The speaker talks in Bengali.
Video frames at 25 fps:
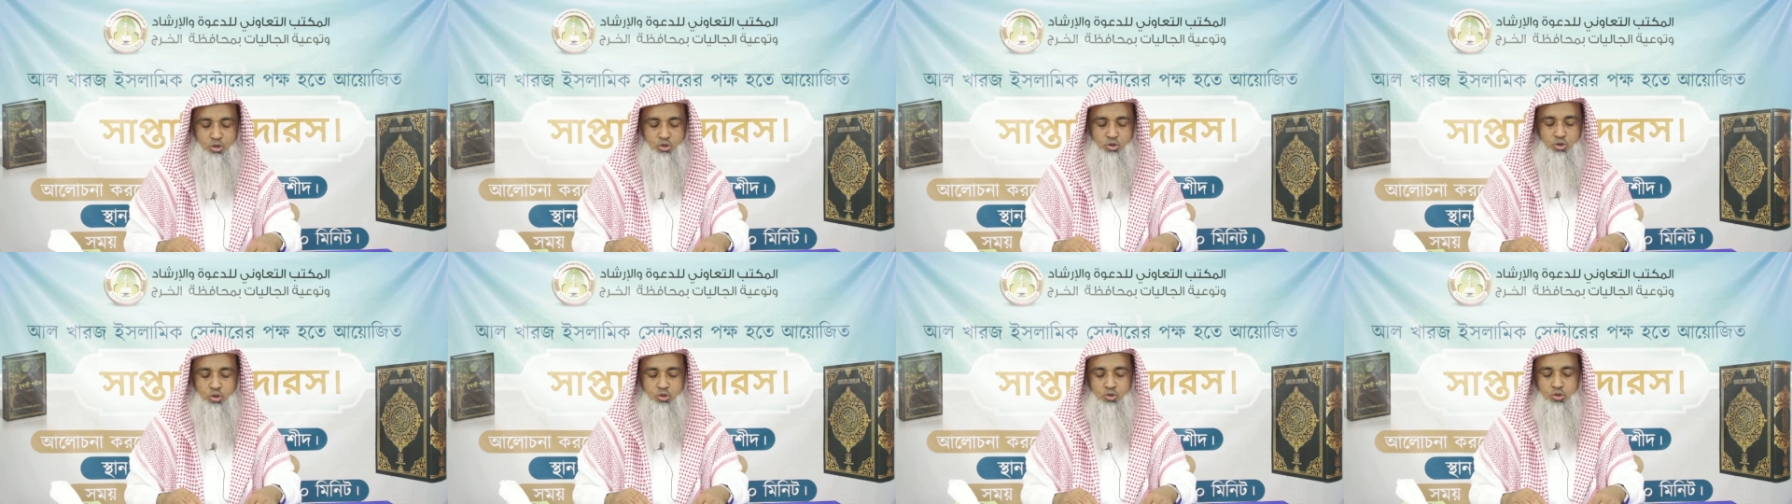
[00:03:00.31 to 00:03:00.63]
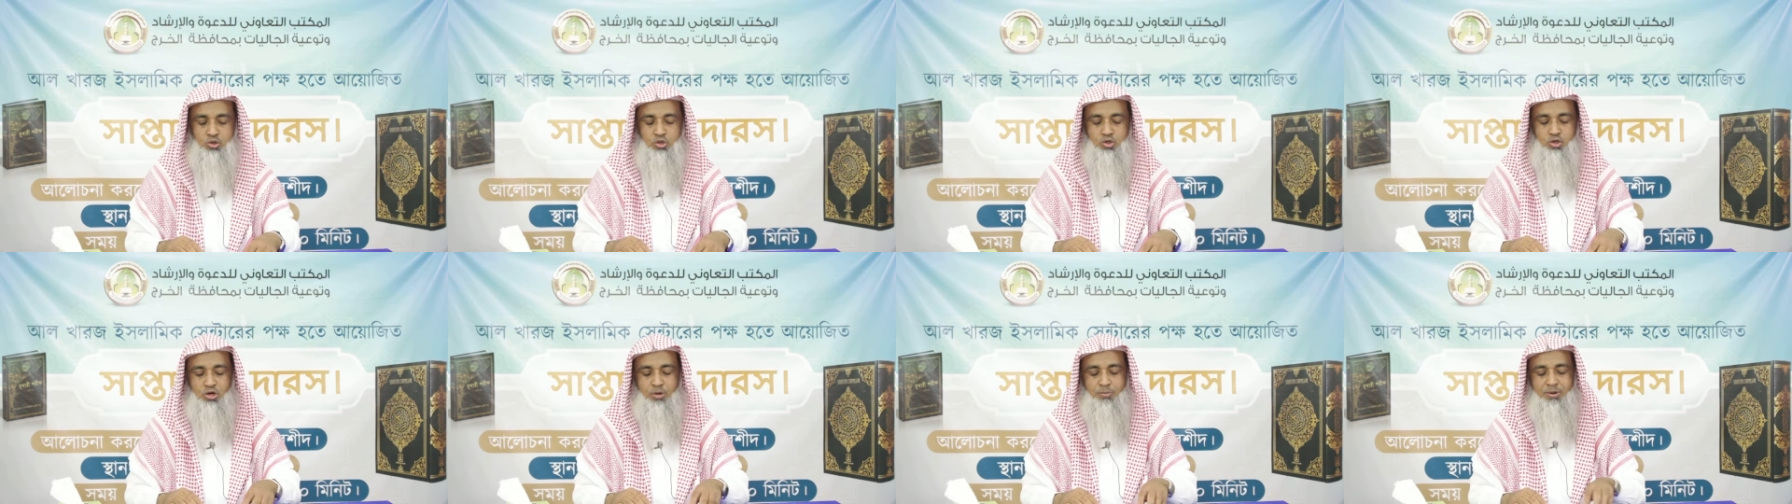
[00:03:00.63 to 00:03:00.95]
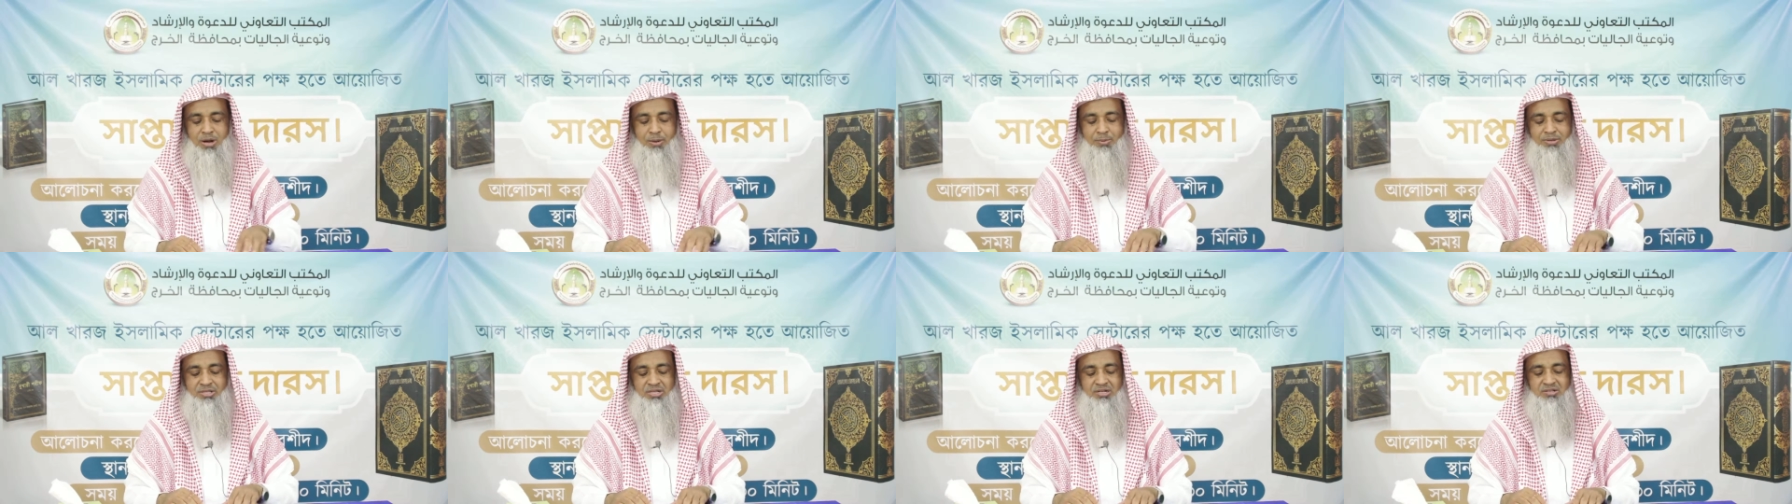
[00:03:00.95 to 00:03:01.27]
সত্তর
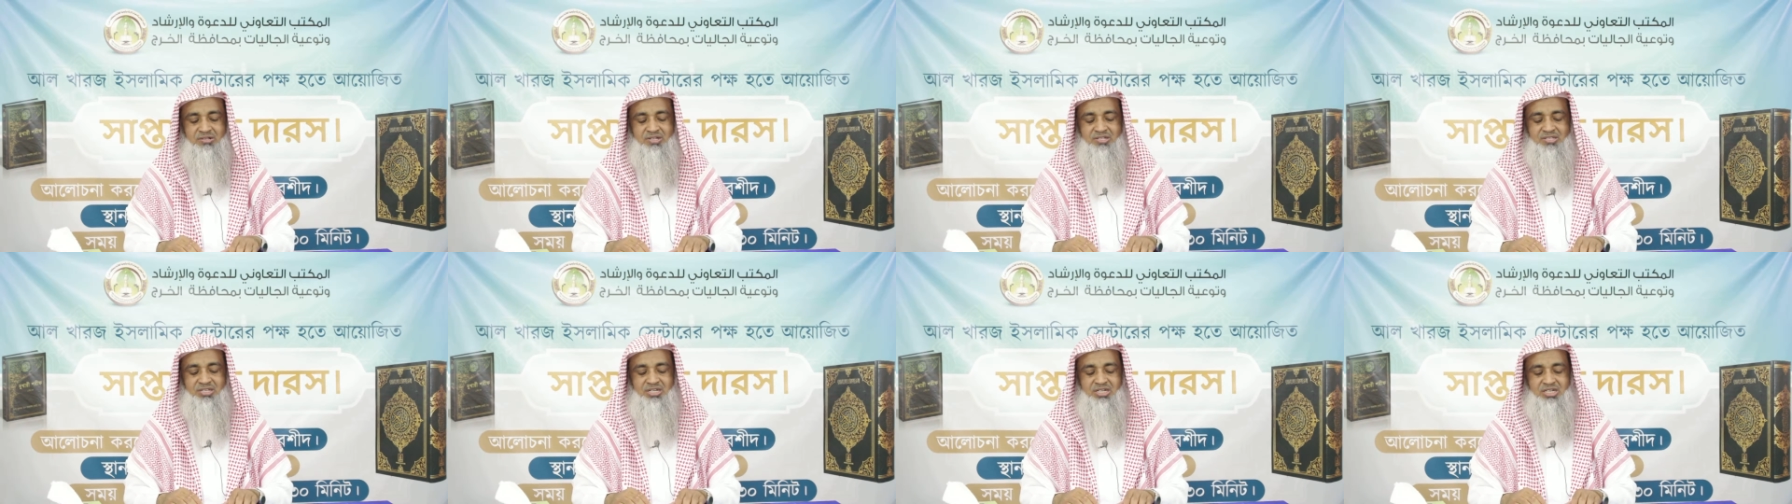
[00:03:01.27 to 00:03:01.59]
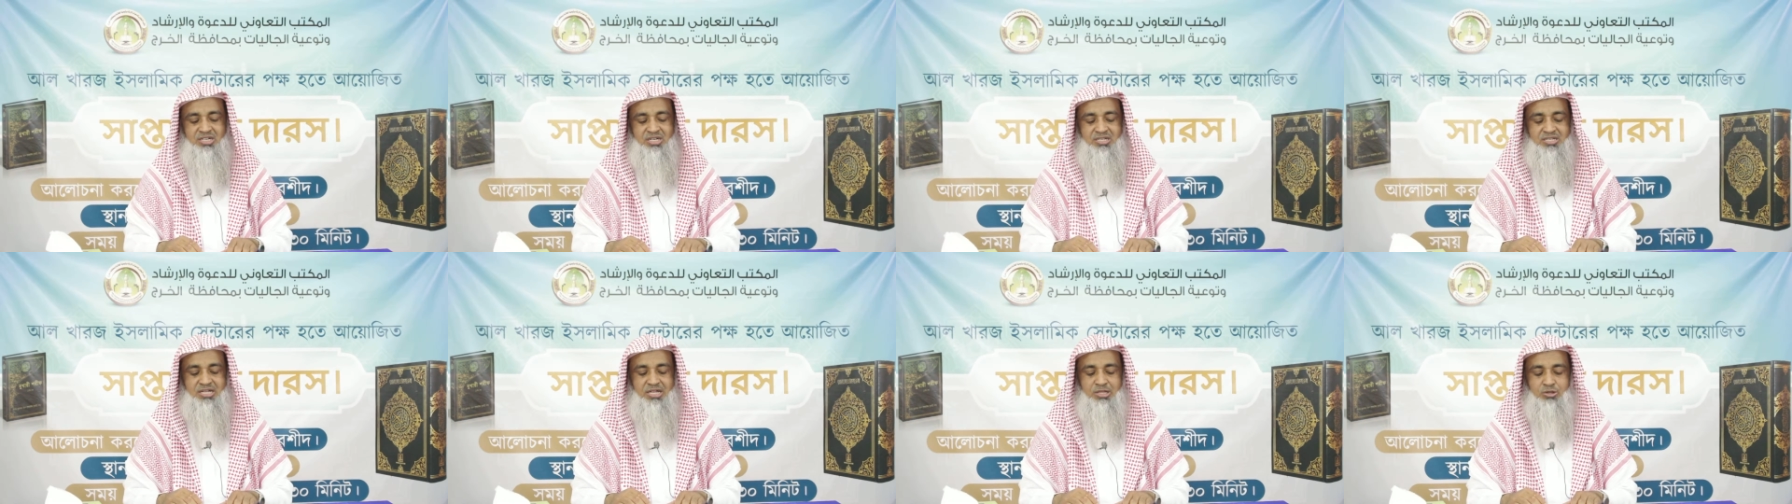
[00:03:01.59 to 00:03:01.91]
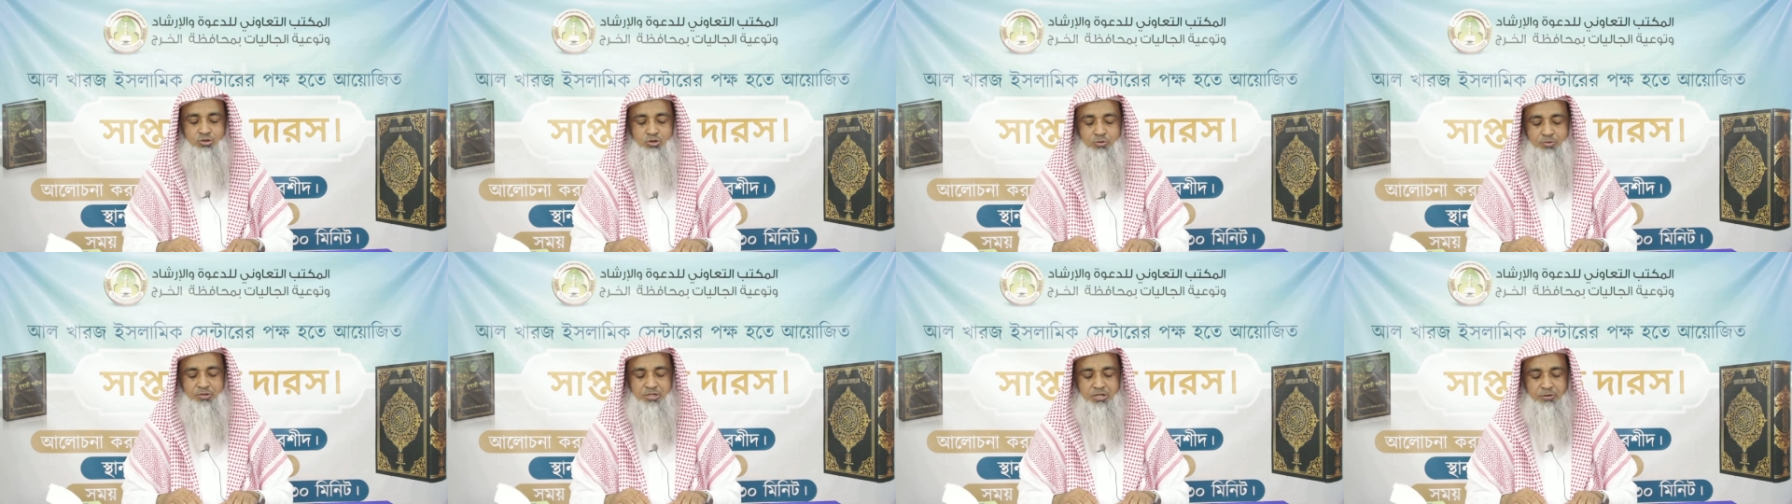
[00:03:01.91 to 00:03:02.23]
নম্বর আমাদের যে জিনিসটা
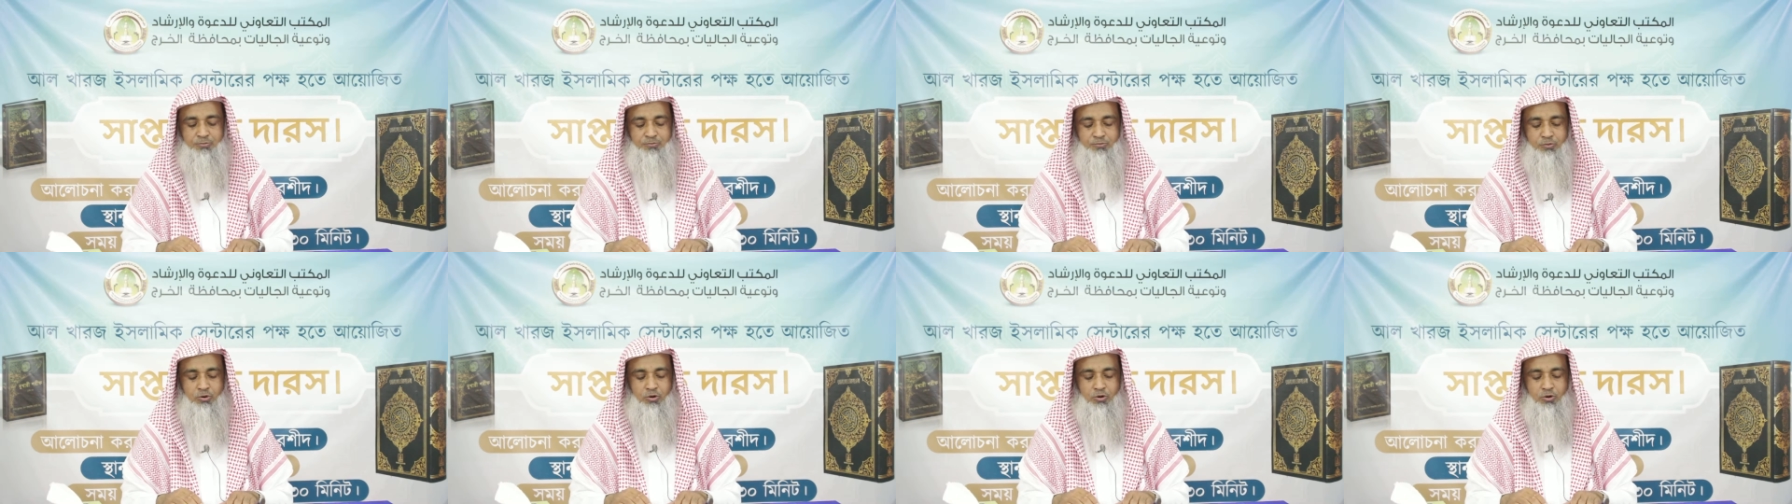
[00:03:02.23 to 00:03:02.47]
জানতে হবে যে